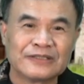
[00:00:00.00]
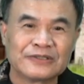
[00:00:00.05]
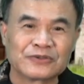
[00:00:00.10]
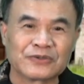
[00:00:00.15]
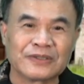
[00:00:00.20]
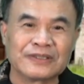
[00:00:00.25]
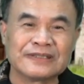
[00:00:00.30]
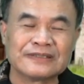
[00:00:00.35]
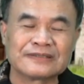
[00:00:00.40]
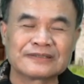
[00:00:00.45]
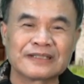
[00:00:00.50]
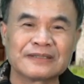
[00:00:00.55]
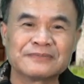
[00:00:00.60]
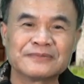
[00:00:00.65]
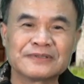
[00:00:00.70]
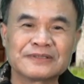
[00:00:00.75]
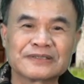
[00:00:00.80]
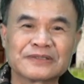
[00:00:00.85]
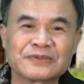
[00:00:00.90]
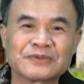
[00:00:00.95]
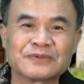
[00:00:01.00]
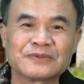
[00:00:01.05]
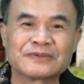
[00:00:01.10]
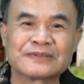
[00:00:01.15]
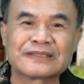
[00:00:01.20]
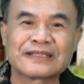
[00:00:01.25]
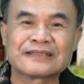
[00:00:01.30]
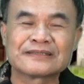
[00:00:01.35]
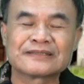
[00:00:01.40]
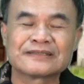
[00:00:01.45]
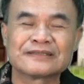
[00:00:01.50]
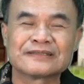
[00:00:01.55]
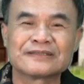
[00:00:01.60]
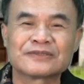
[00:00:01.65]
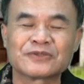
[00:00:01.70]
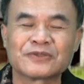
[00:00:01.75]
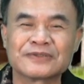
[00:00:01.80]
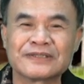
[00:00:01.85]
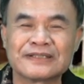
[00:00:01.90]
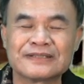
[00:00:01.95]
所以招募制度，但是
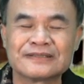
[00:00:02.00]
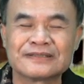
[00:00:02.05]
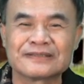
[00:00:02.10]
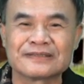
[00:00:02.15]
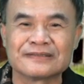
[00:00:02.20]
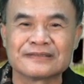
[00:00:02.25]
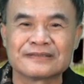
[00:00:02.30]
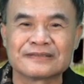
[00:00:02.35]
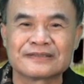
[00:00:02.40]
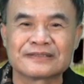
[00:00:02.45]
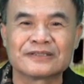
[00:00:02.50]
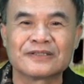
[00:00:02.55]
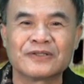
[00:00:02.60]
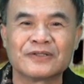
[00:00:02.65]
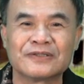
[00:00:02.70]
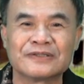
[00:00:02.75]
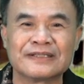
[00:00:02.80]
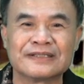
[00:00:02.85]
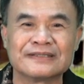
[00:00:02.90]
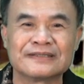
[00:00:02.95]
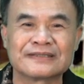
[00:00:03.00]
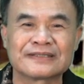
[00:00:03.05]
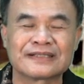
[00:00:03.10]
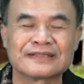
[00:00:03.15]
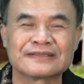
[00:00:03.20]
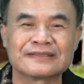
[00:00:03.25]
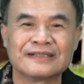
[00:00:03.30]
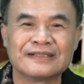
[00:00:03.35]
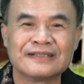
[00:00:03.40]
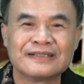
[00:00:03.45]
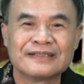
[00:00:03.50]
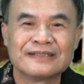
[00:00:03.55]
周天子之后呢，这个